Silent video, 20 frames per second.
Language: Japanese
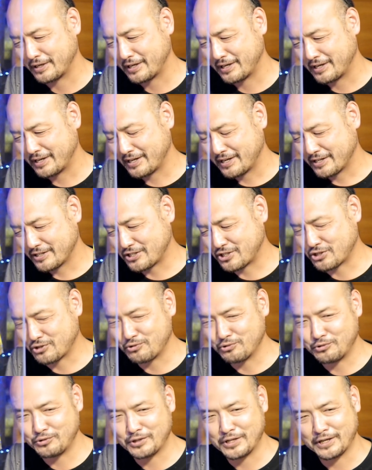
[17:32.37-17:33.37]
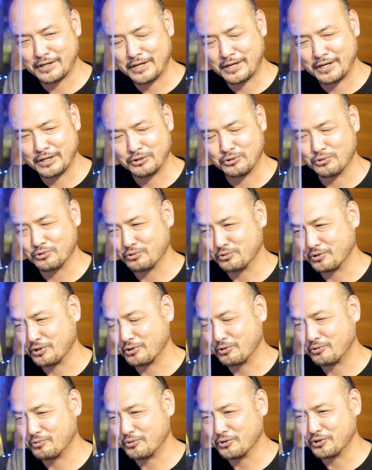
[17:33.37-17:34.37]
作ったなというね、
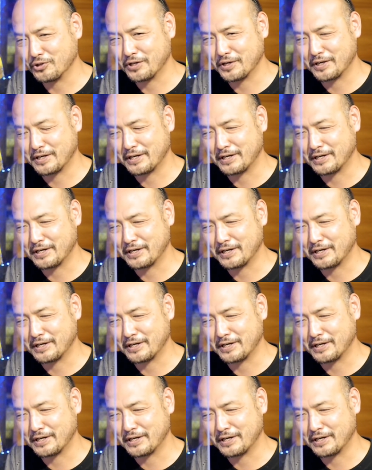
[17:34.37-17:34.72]
思い出が